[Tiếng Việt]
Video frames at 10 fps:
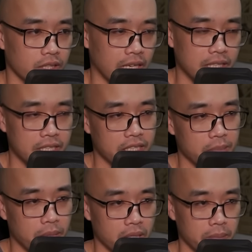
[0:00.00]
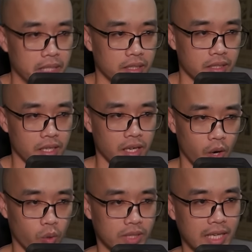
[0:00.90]
Sau khi đã nhiều lần thử
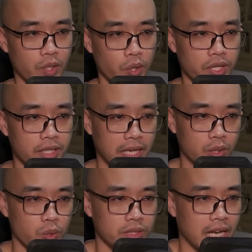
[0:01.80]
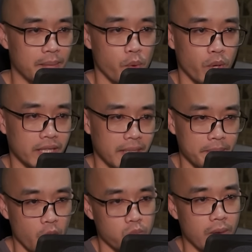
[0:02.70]
nhưng mà không thành công, hắn đành phải bỏ
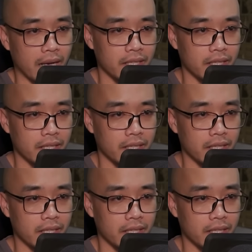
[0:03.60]
qua,